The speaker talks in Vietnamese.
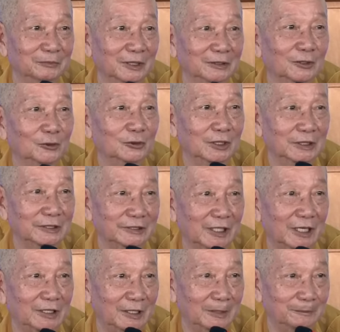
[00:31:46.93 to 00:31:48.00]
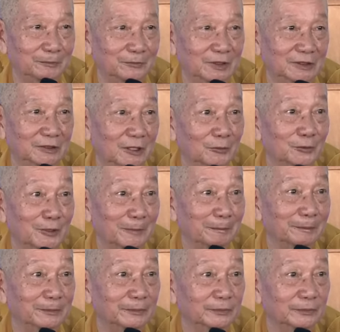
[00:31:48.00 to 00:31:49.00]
mà tôi nói là sai lầm và cố chấp.